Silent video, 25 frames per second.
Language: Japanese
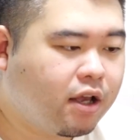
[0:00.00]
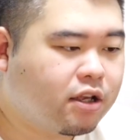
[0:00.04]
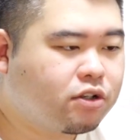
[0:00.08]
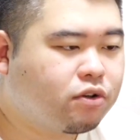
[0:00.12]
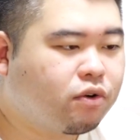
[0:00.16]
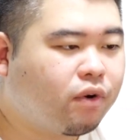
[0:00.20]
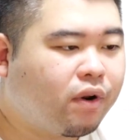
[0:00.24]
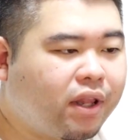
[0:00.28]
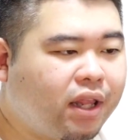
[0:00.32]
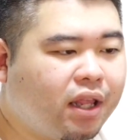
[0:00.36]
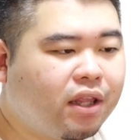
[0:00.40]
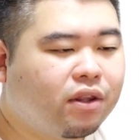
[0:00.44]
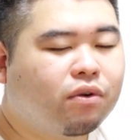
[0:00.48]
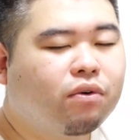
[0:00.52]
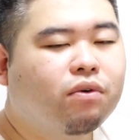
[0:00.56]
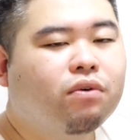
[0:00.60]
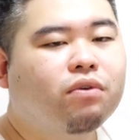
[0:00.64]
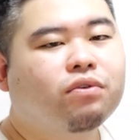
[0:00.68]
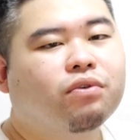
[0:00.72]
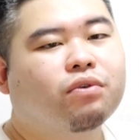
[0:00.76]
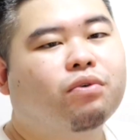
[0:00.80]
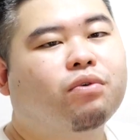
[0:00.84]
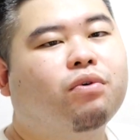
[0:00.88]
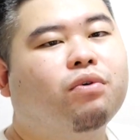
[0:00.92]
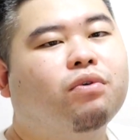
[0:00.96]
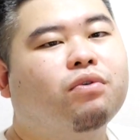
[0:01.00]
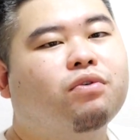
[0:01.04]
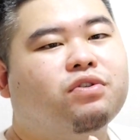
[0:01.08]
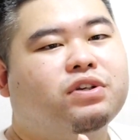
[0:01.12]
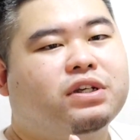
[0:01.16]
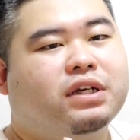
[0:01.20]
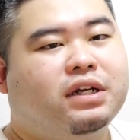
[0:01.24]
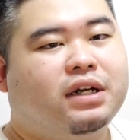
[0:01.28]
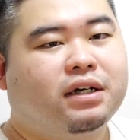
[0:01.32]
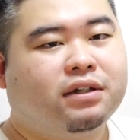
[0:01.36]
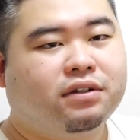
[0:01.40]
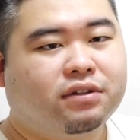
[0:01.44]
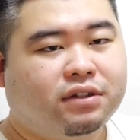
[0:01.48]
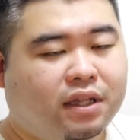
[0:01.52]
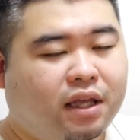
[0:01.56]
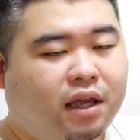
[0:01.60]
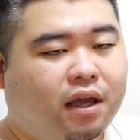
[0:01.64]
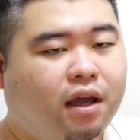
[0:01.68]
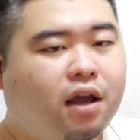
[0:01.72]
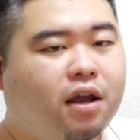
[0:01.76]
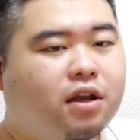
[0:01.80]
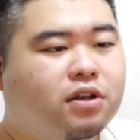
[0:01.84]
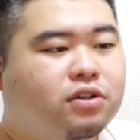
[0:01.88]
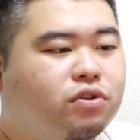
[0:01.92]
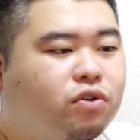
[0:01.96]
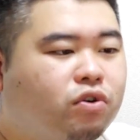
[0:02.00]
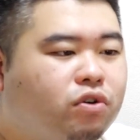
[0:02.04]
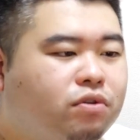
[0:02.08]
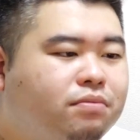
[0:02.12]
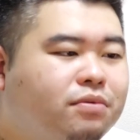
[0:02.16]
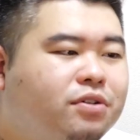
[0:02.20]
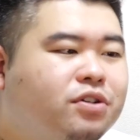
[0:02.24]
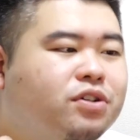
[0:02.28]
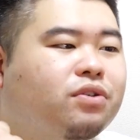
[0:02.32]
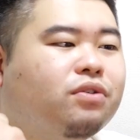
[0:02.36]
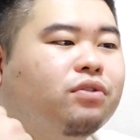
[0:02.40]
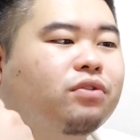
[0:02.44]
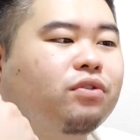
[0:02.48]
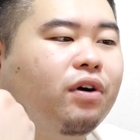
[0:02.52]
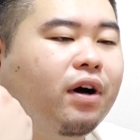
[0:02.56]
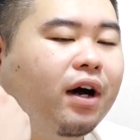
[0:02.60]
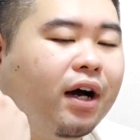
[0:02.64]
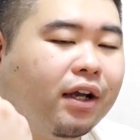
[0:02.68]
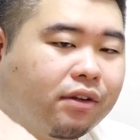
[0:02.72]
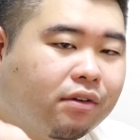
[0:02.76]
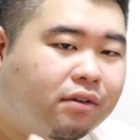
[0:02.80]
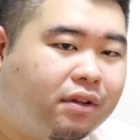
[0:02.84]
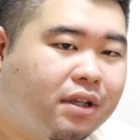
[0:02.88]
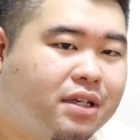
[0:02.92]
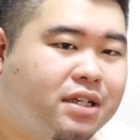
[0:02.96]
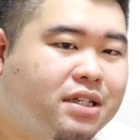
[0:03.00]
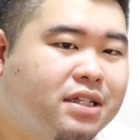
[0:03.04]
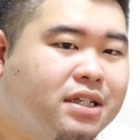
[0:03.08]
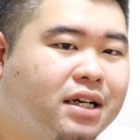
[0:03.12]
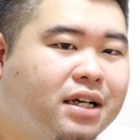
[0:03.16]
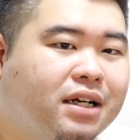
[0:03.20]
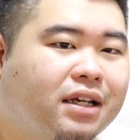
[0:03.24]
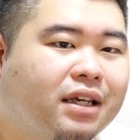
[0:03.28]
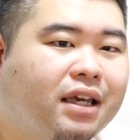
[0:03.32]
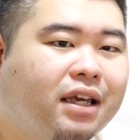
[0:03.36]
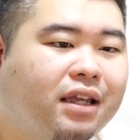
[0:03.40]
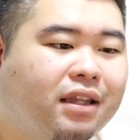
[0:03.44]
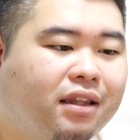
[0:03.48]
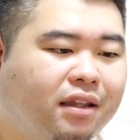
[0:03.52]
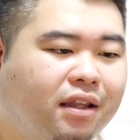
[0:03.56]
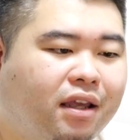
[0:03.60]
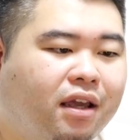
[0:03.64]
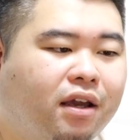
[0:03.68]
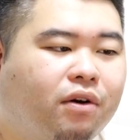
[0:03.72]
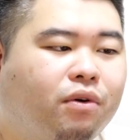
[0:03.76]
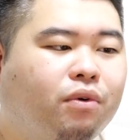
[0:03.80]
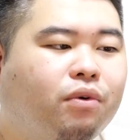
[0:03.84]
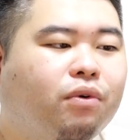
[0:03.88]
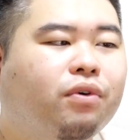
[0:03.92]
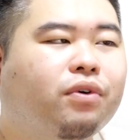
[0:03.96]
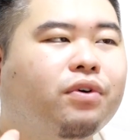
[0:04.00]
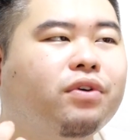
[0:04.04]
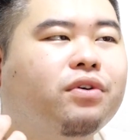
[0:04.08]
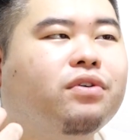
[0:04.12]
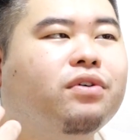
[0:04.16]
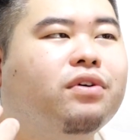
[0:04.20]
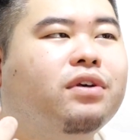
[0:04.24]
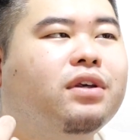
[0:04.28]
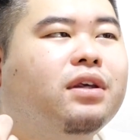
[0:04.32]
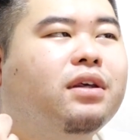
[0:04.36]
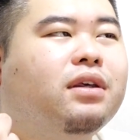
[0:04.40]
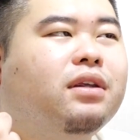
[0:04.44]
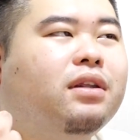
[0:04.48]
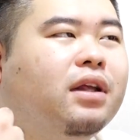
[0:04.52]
それでどうのこうのじゃなくて、総務省の後出しじゃんけんで、こういう、